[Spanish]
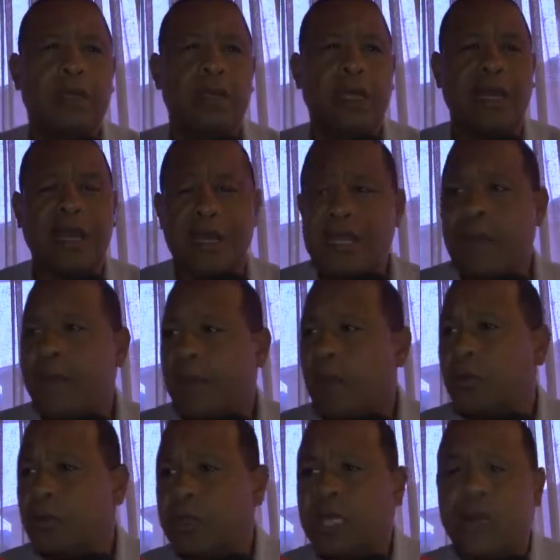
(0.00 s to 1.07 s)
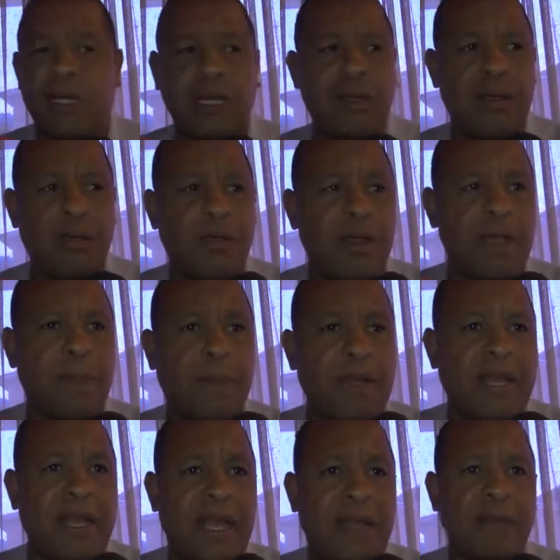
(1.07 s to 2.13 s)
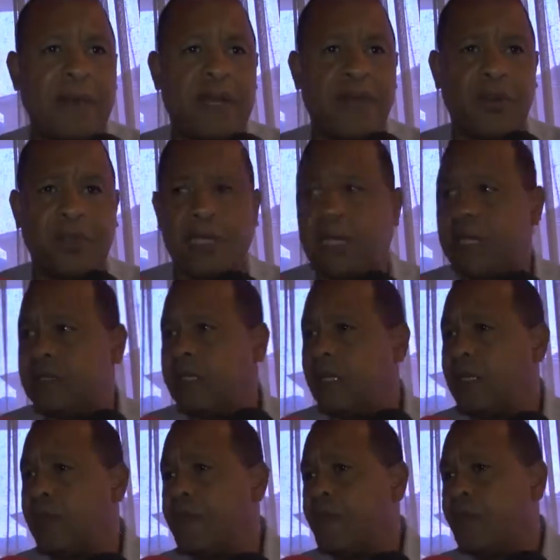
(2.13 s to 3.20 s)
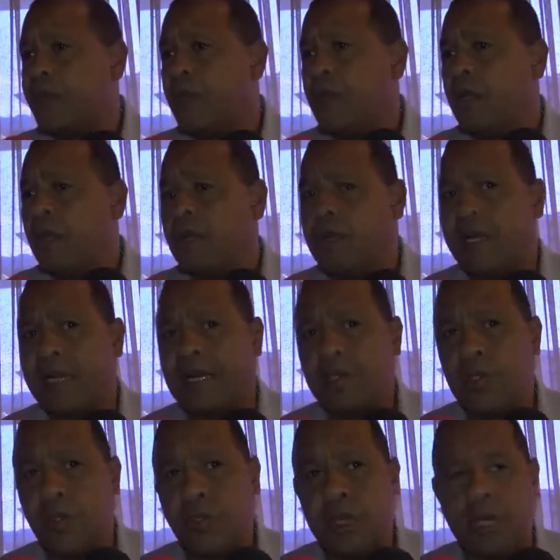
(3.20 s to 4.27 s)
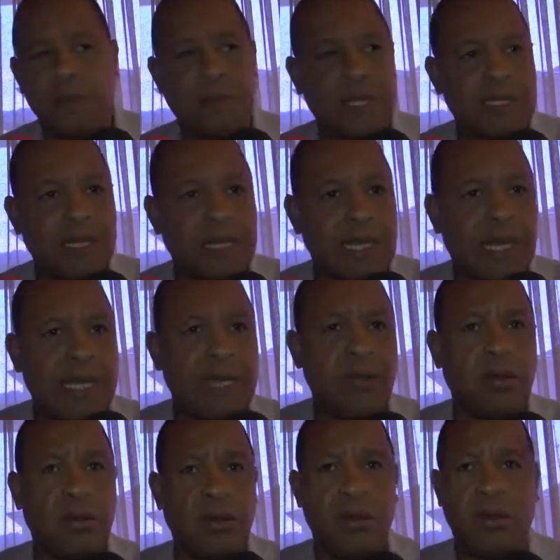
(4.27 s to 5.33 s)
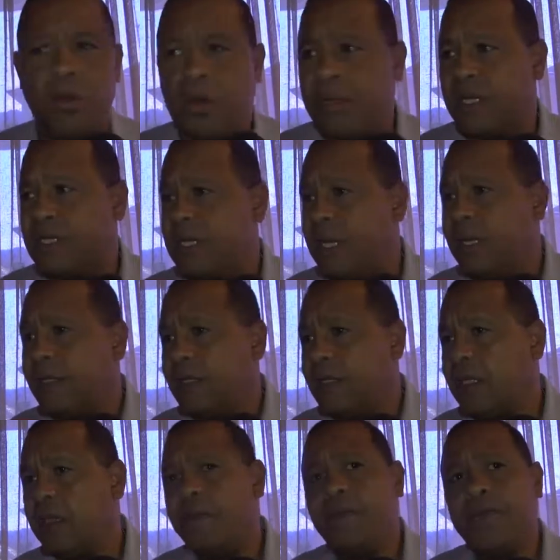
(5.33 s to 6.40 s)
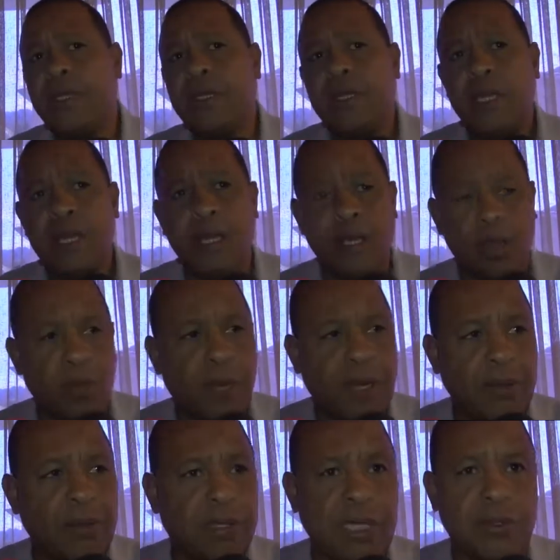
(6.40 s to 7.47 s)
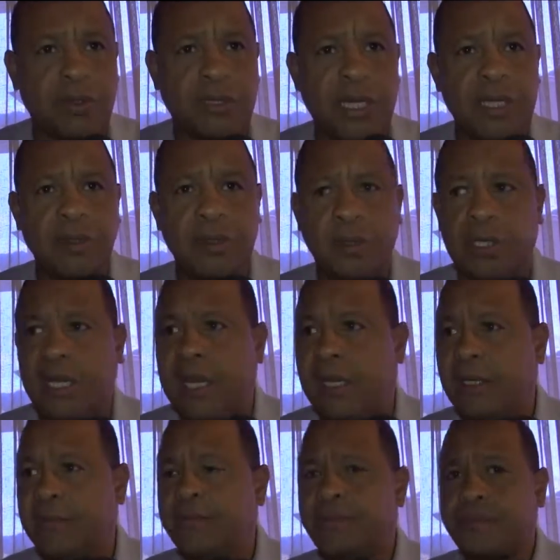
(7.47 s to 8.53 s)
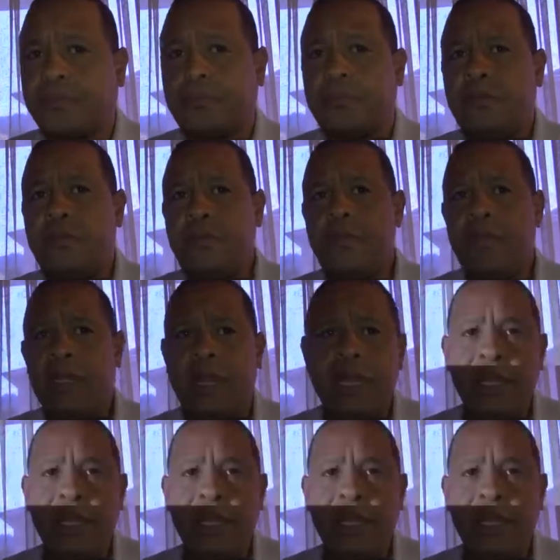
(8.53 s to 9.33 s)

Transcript: de la línea productiva que vamos a desplegar para fortalecer la relación con el empresariado, con los comerciantes y recuperar nuestras zonas industriales. Le